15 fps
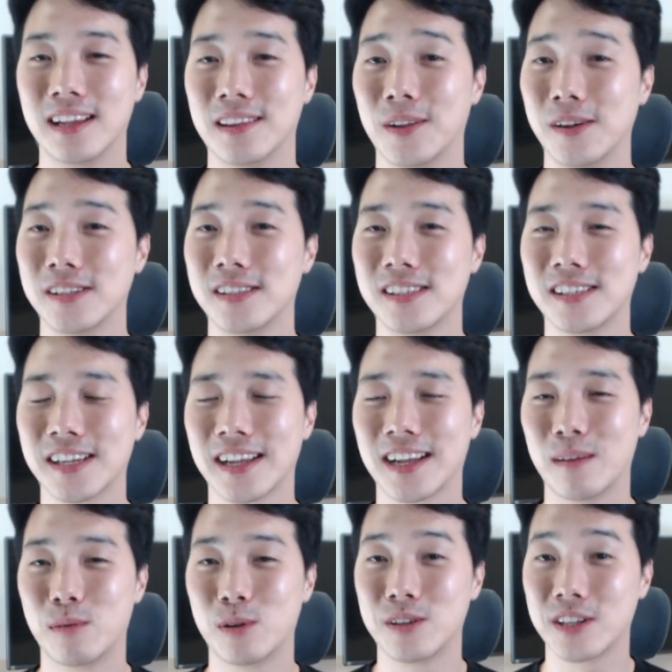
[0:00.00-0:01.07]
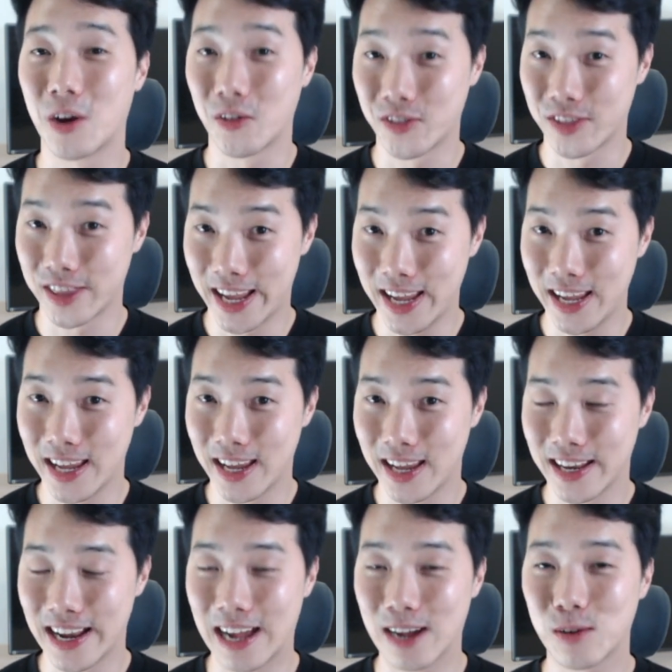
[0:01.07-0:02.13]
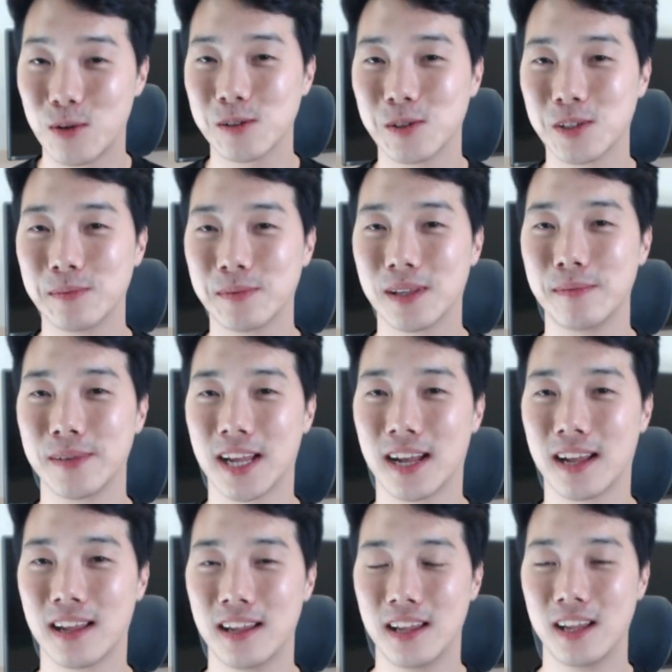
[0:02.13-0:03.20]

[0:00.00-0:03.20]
너 헬스장에 가보는 게 어때? 라고 해주시면 됩니다.